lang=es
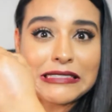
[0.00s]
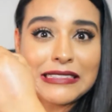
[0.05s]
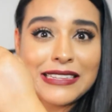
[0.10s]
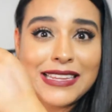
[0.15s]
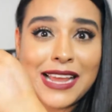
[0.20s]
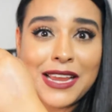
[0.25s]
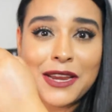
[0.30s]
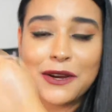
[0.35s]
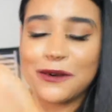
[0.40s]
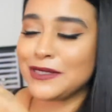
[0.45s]

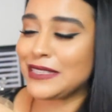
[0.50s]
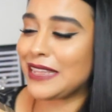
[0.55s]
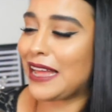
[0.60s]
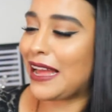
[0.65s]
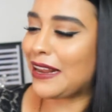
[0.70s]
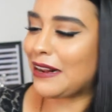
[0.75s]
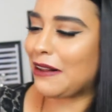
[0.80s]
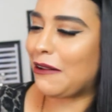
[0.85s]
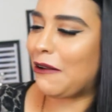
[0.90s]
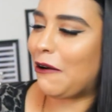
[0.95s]
¡Ya quiero
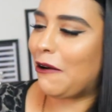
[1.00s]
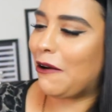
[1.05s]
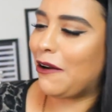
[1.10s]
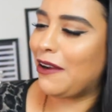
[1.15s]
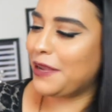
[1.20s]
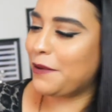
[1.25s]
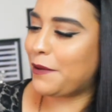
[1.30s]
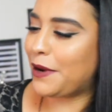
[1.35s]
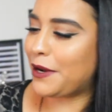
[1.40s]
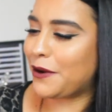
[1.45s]

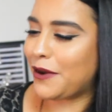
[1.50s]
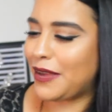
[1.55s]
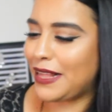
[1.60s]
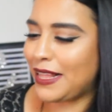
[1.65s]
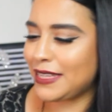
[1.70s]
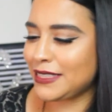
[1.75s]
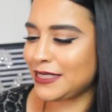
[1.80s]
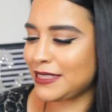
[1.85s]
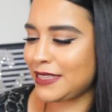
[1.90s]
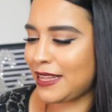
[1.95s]
usarlo! Y bueno,
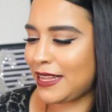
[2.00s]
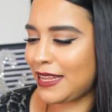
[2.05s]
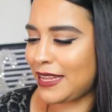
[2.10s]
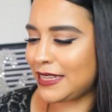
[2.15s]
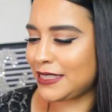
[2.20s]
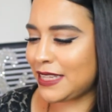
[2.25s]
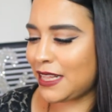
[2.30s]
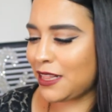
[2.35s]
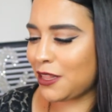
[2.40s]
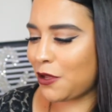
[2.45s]

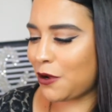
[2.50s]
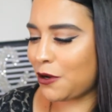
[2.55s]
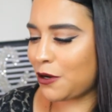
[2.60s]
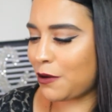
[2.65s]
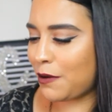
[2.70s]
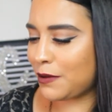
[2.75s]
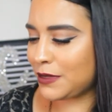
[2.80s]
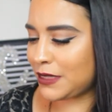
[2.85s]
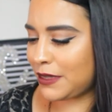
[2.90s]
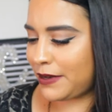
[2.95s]
este es el
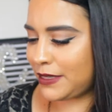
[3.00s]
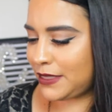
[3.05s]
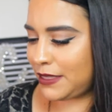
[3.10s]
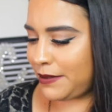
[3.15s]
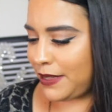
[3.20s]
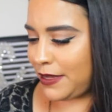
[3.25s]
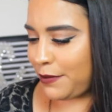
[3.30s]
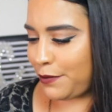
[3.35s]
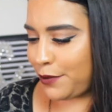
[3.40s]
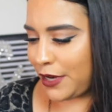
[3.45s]
tono, vamos a ver
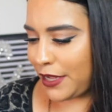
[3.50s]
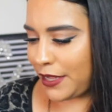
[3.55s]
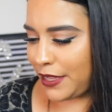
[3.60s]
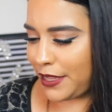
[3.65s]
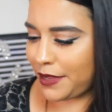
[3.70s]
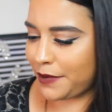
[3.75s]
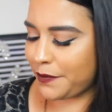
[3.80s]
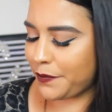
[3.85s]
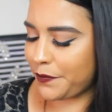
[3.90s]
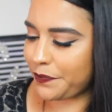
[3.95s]
si viene por
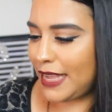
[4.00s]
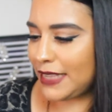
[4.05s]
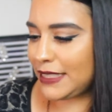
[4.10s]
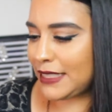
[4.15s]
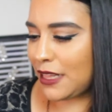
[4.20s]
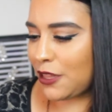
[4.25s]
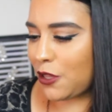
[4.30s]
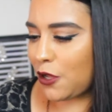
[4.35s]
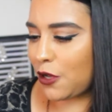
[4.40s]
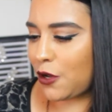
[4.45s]
aquí.
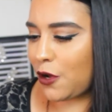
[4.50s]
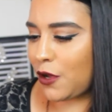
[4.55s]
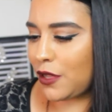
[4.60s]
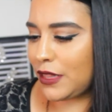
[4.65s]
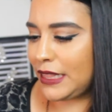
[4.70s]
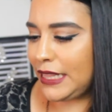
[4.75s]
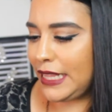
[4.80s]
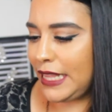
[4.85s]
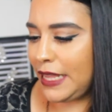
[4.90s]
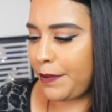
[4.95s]
Es el
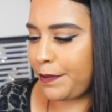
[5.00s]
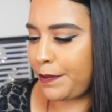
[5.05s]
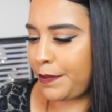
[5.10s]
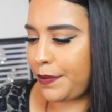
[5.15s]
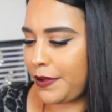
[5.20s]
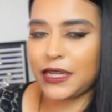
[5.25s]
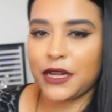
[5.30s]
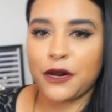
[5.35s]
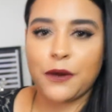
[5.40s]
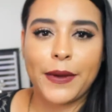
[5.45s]
tono Deep
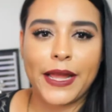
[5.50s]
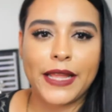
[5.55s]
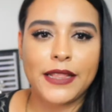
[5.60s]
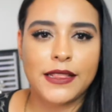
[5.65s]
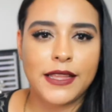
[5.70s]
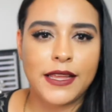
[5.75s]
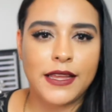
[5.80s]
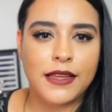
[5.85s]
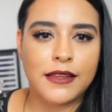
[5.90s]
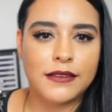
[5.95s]

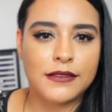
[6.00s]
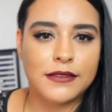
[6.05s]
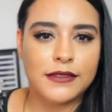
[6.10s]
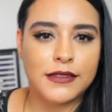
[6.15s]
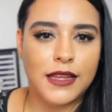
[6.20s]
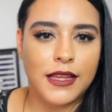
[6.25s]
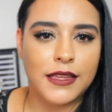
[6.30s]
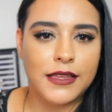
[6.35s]
020.